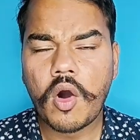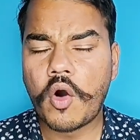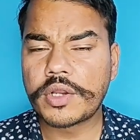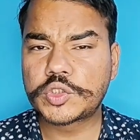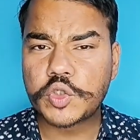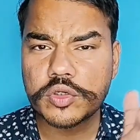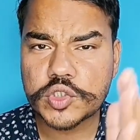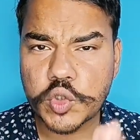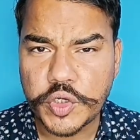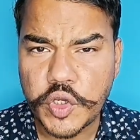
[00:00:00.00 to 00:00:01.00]
और जो
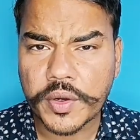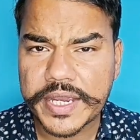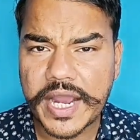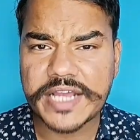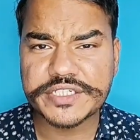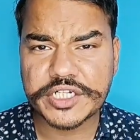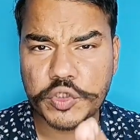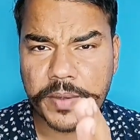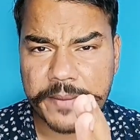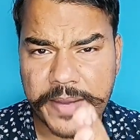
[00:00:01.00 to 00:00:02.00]
सुन्नियों के खासकर जो
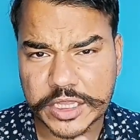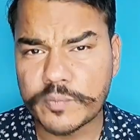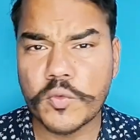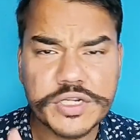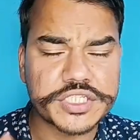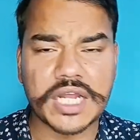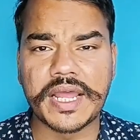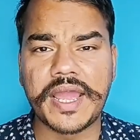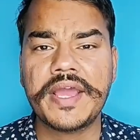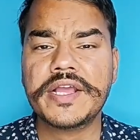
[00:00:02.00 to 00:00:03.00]
बड़े महत्वपूर्ण स्थल हैं